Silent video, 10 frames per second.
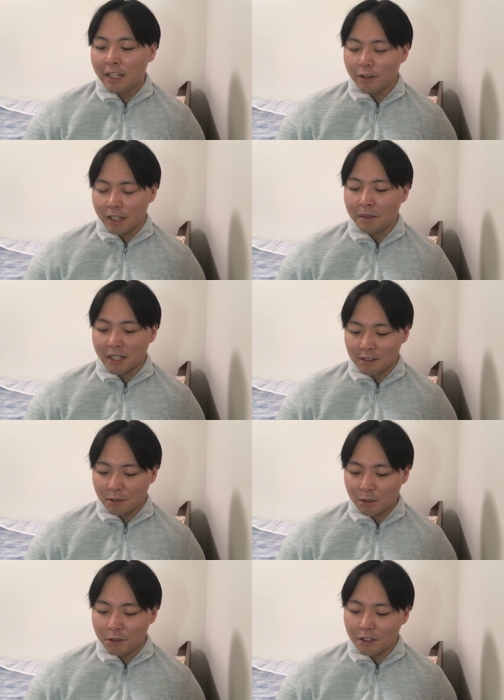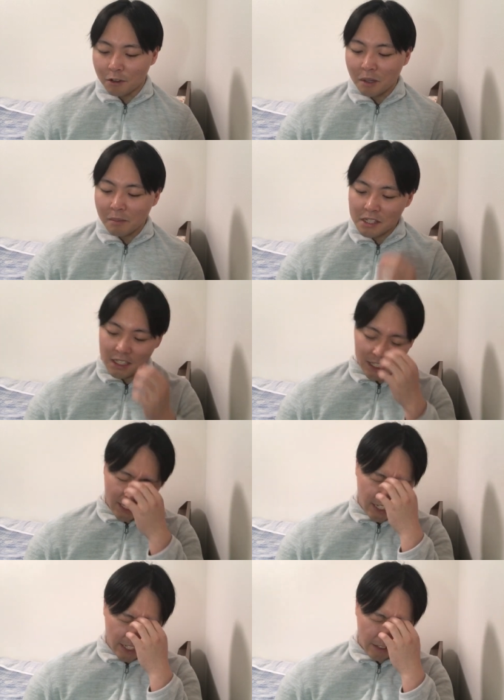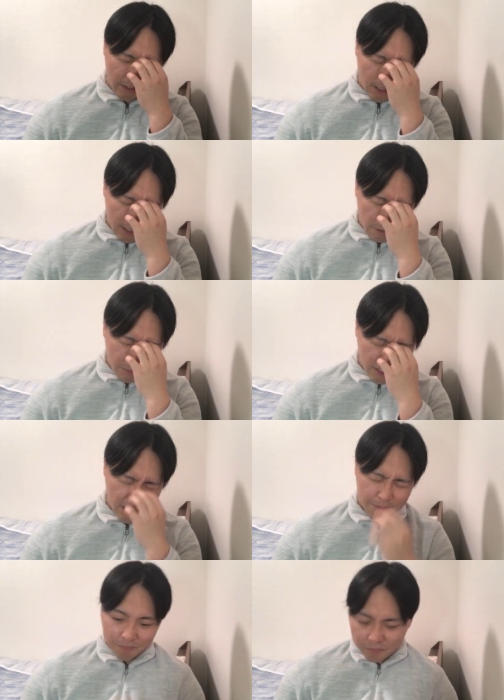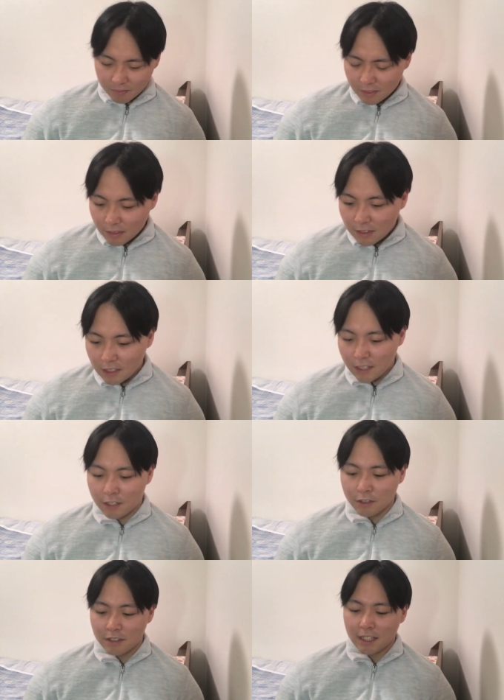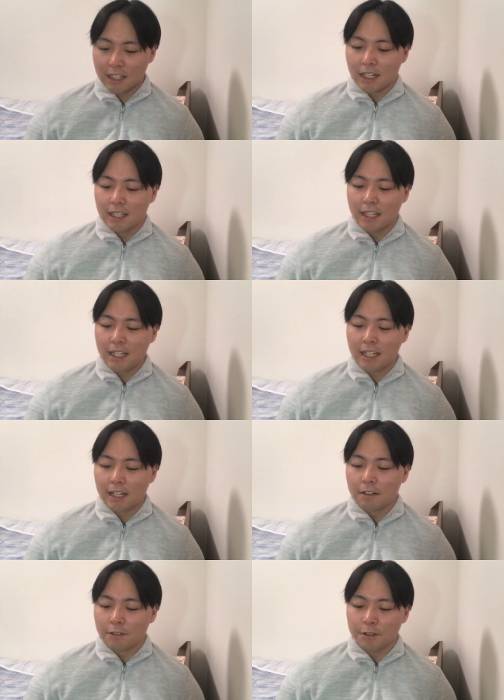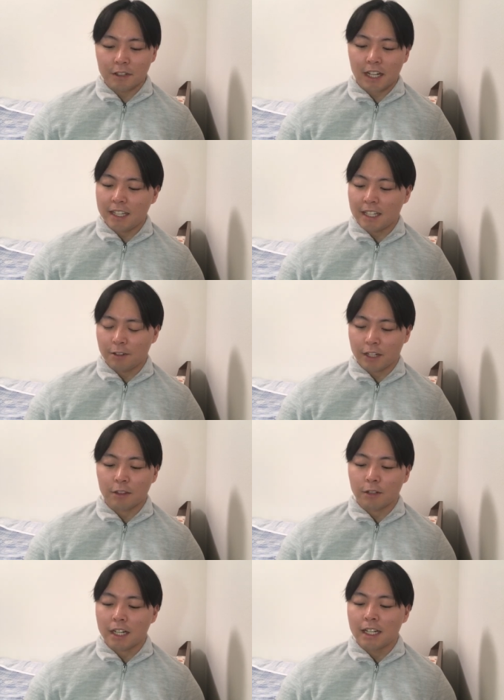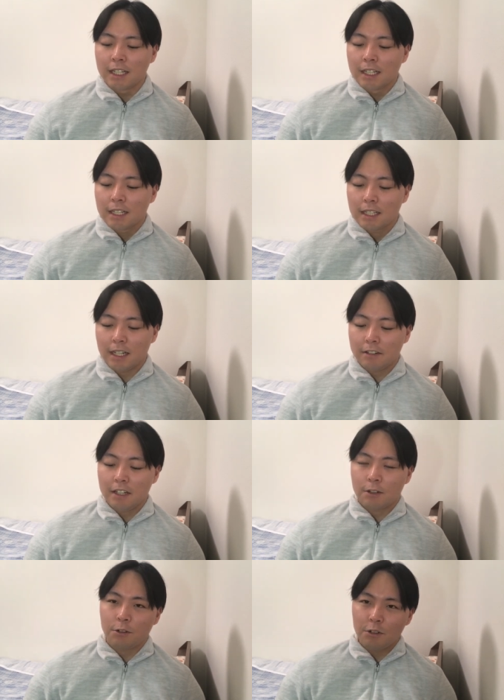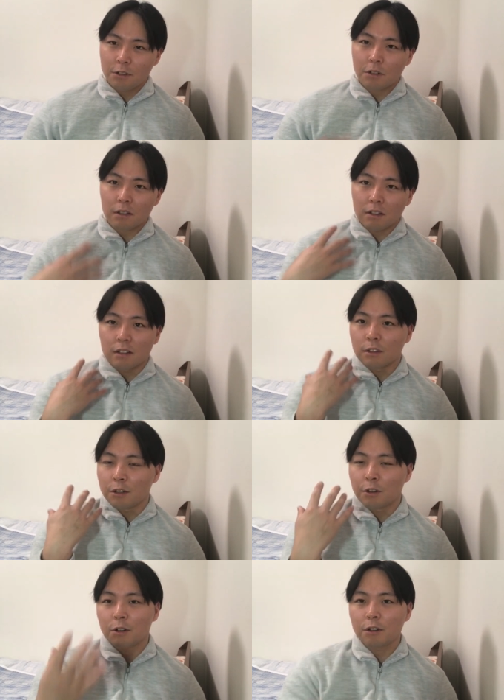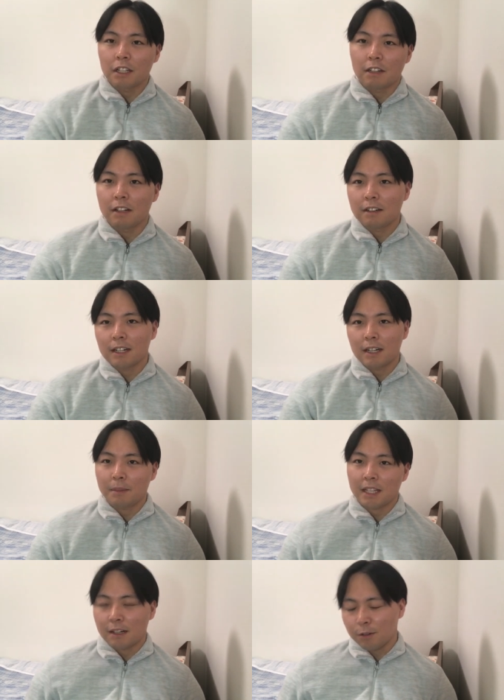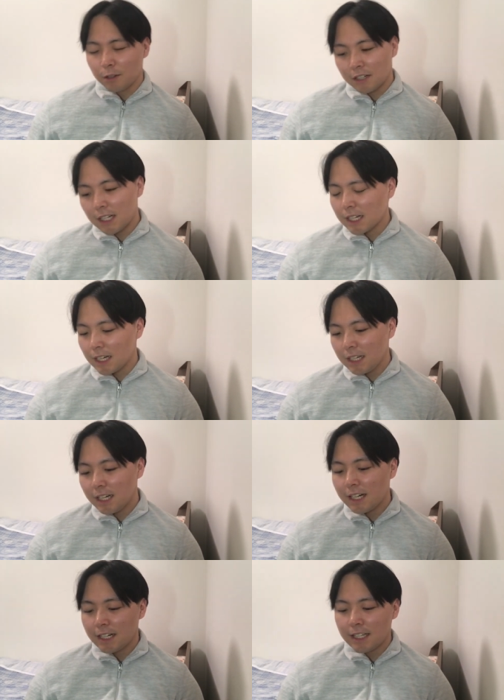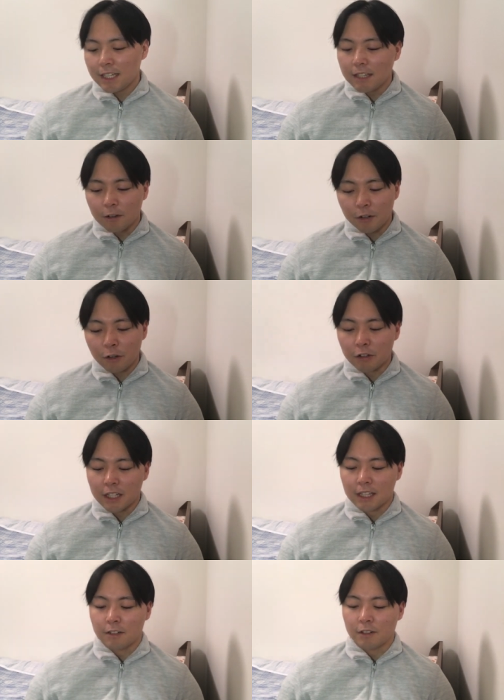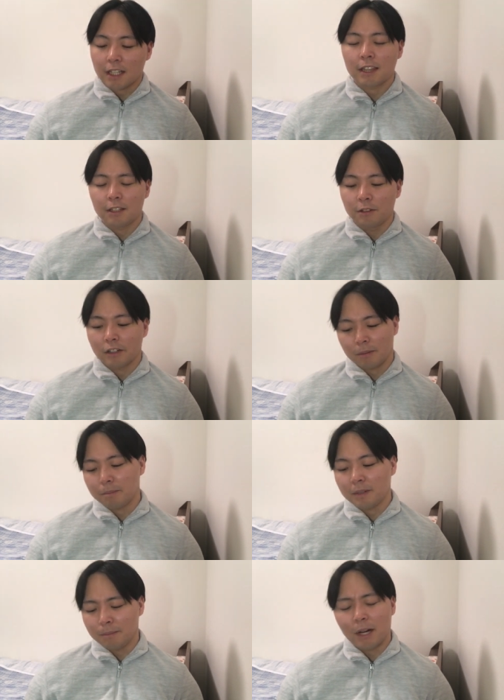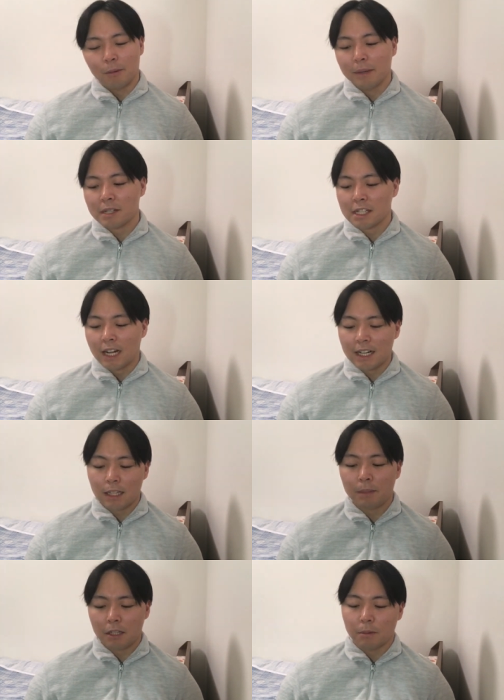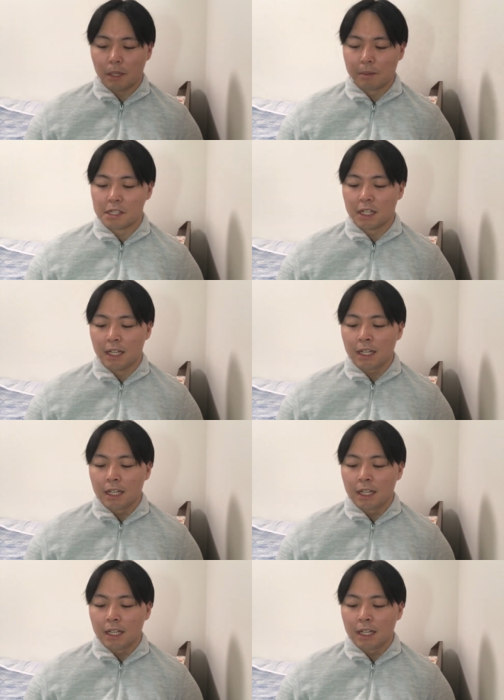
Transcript: だよねみたいなそういうふうに思いましたねはいまあね結局なんか何が不愉快なのかとか逆にこういうことを言うと喜んでくれるかなみたいなことが考えられない親子なんだろうなっていうふうにまあ思いましたね改めて思いましたね、